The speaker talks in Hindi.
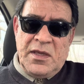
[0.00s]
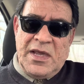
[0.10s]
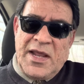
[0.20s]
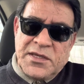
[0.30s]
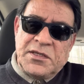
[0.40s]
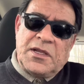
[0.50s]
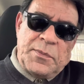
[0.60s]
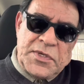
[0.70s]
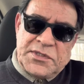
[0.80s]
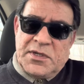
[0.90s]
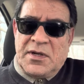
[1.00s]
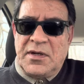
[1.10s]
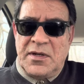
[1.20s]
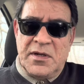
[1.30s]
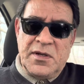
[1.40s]
इलेक्शन कमीशन
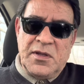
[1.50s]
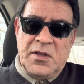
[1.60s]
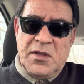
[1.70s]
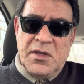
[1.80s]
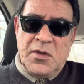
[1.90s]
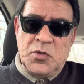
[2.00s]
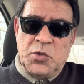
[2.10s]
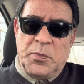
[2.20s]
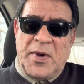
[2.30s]
जो